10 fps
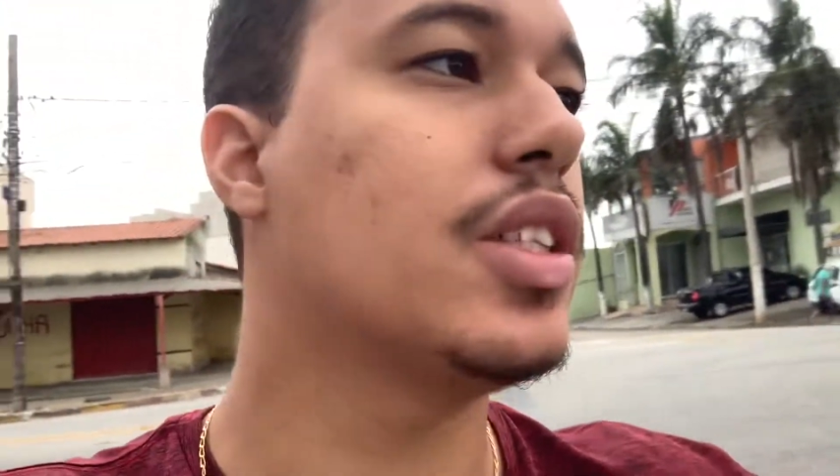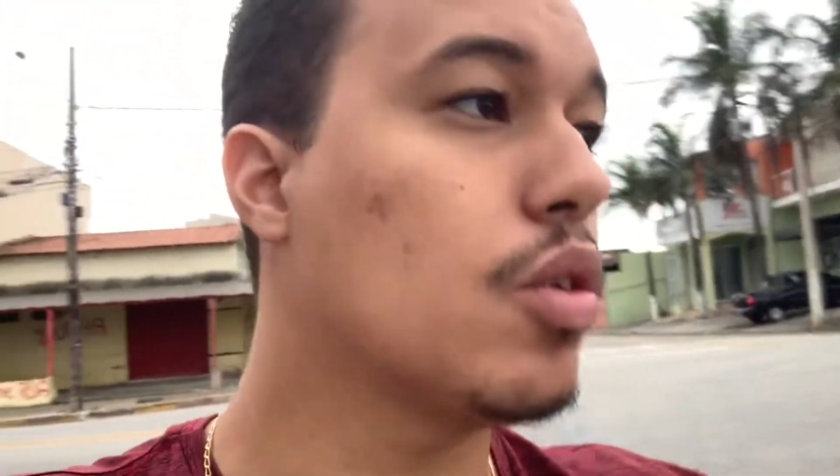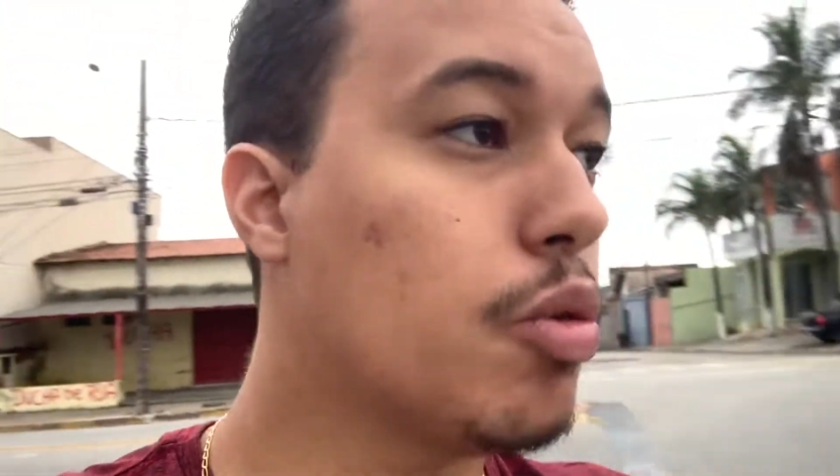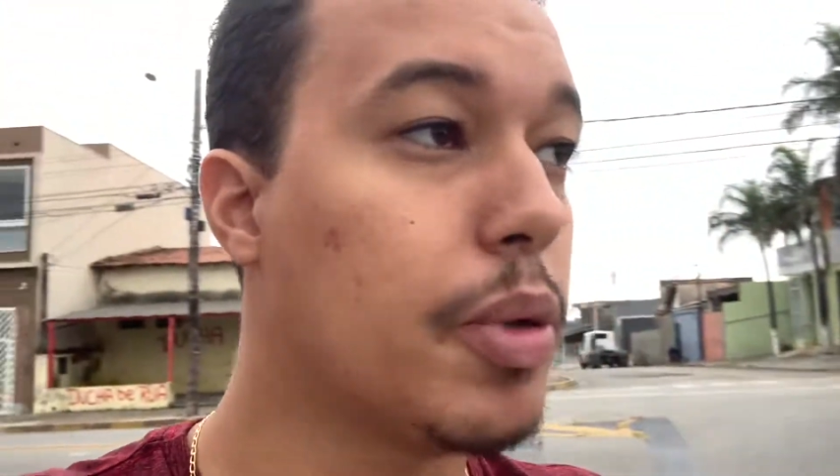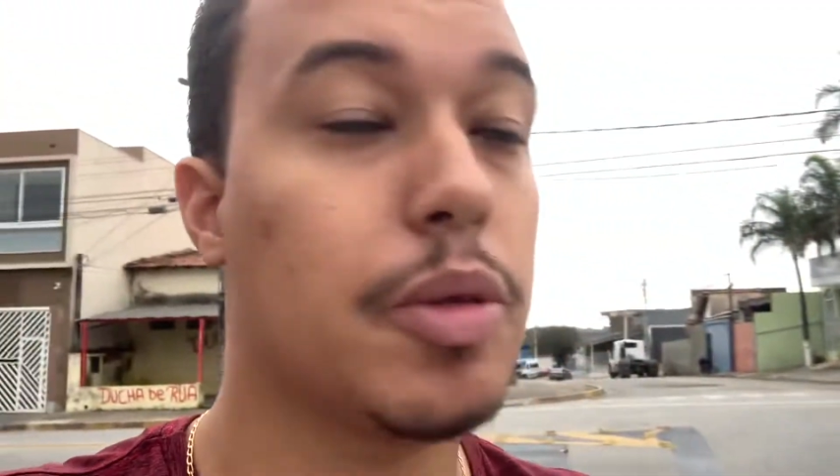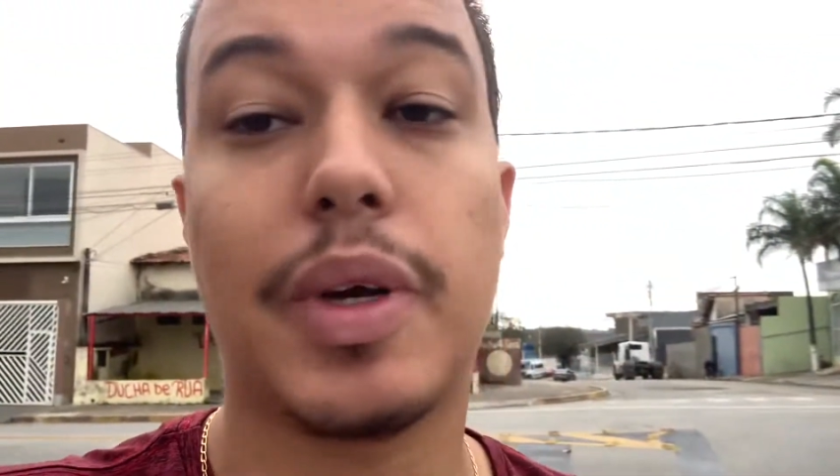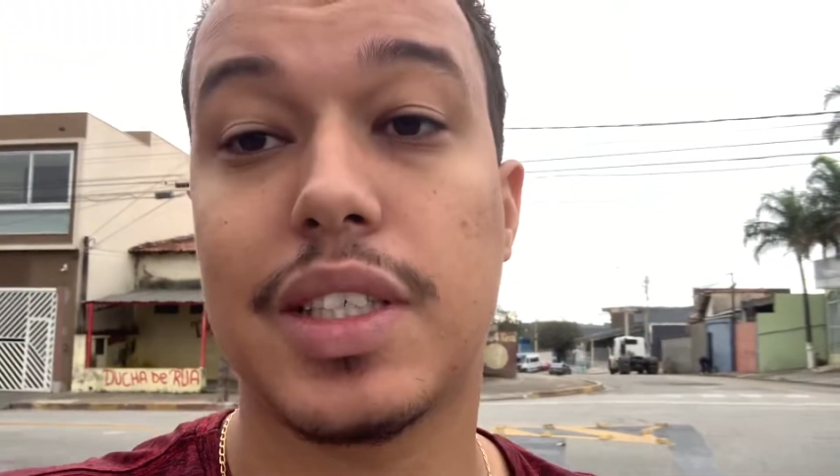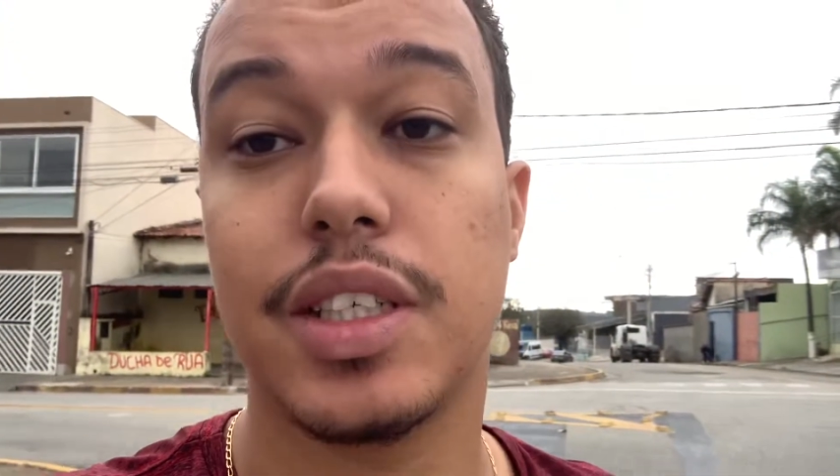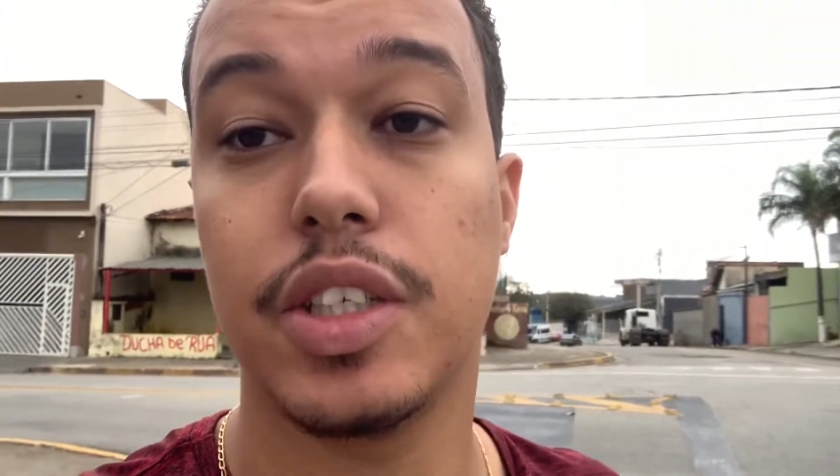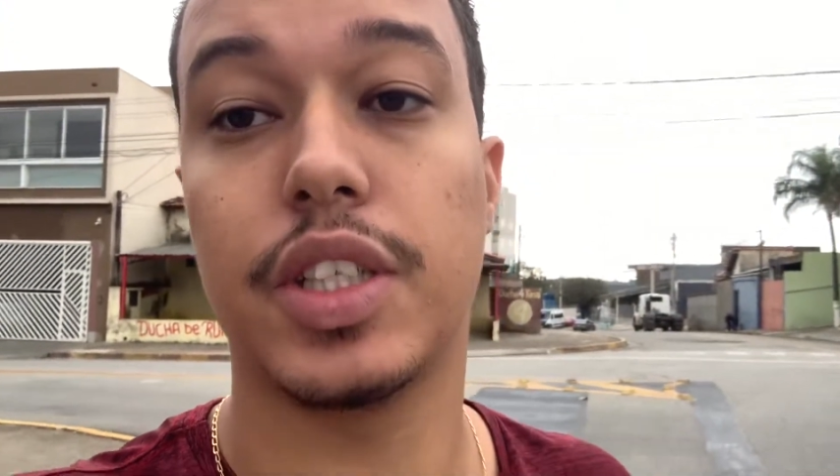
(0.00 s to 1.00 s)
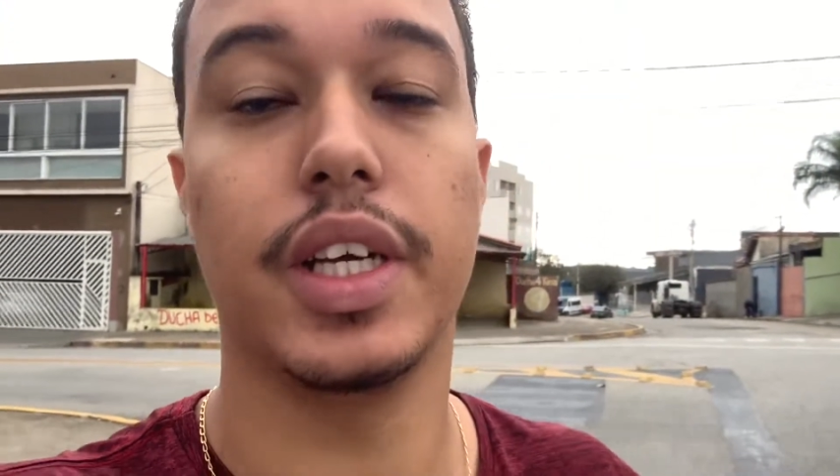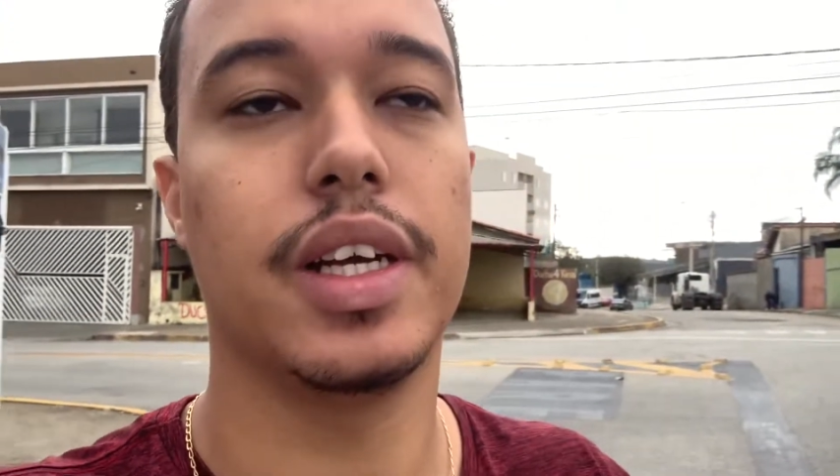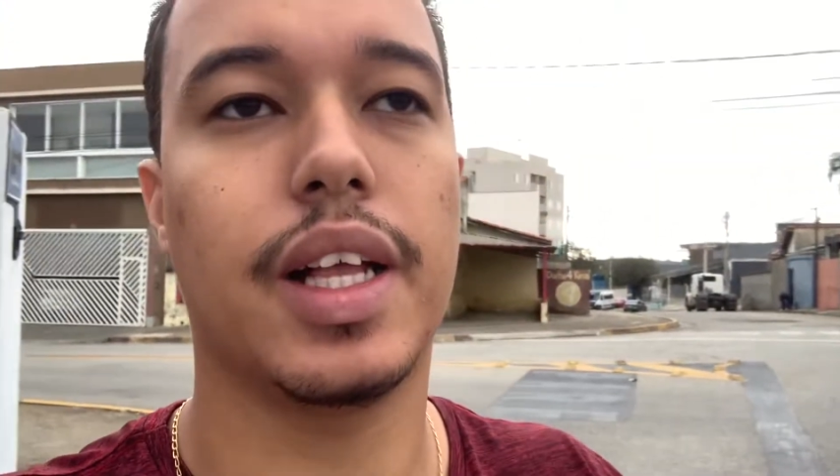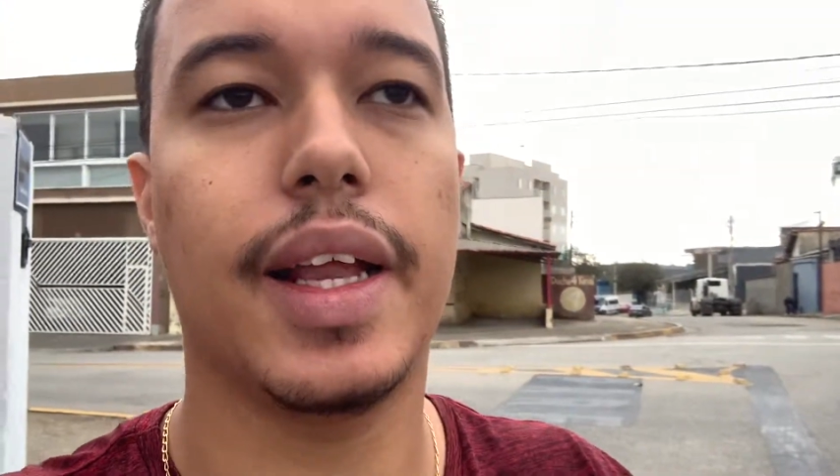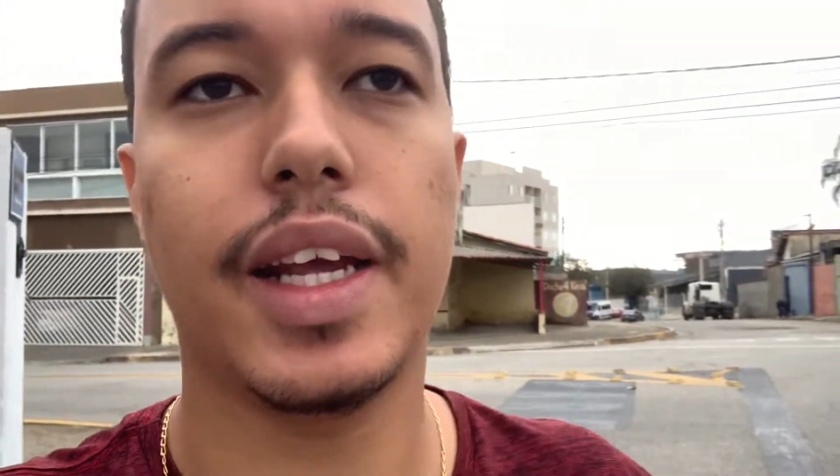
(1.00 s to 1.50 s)
estão comprando bastante
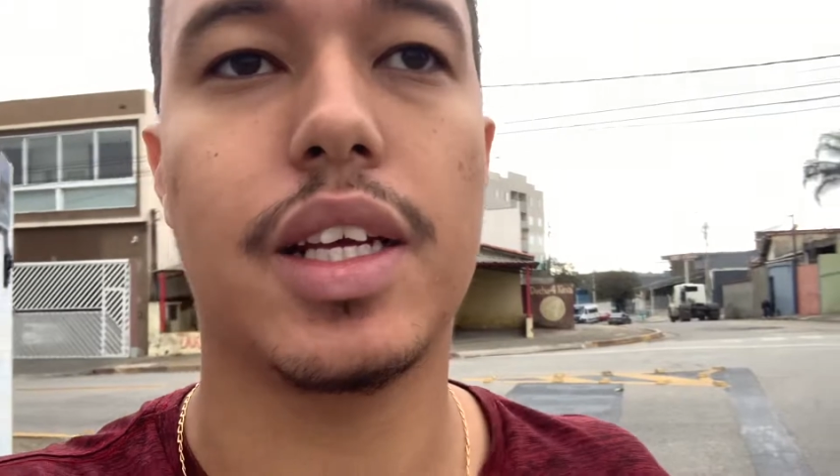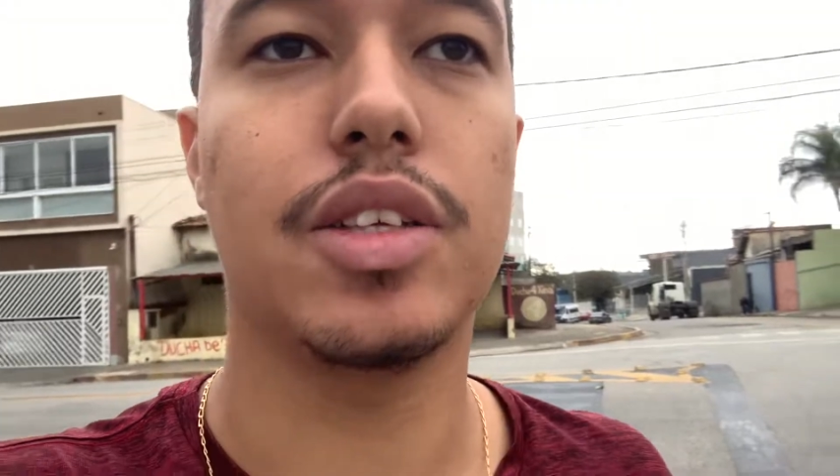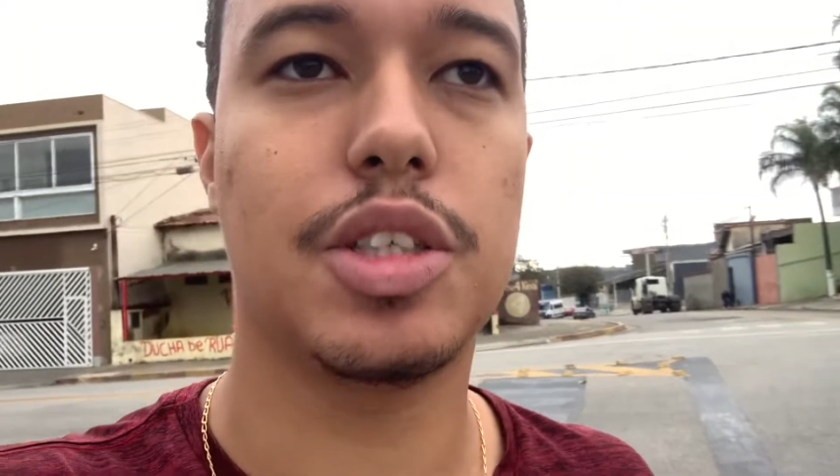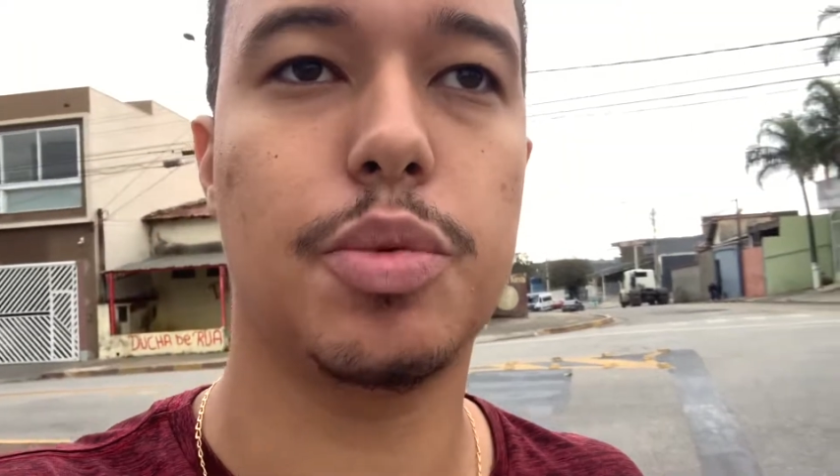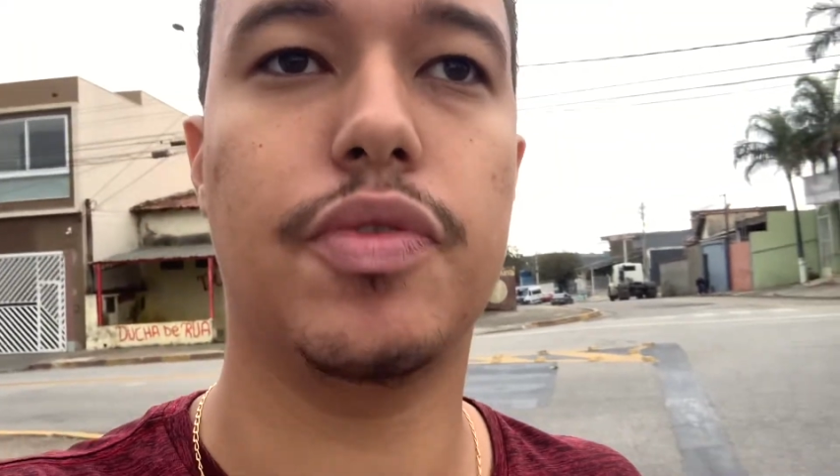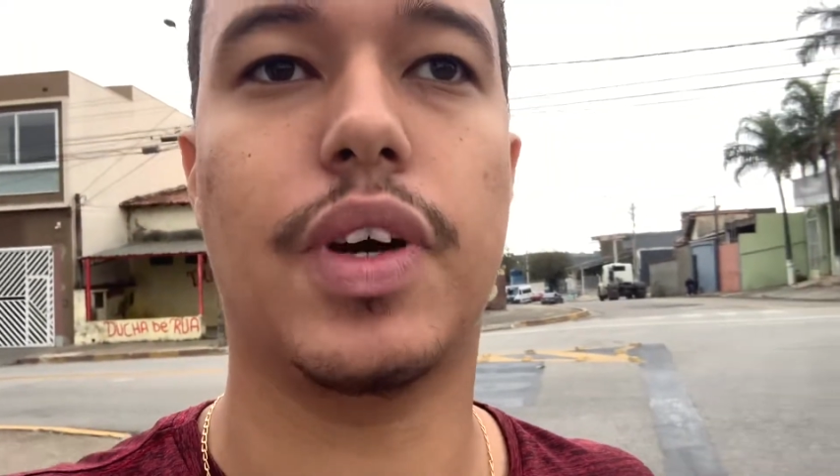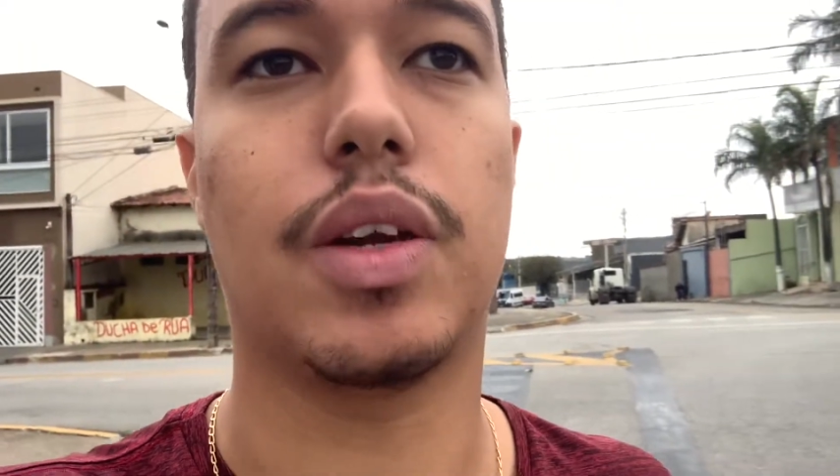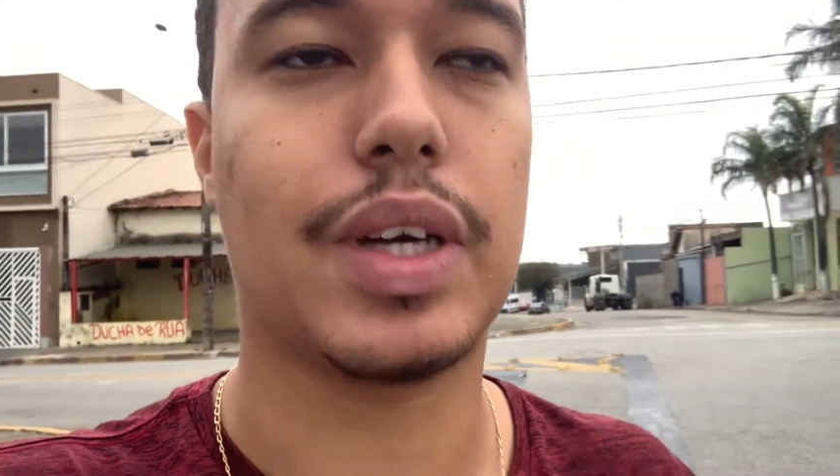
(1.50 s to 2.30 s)
Galerinha, que nem eu sempre falo,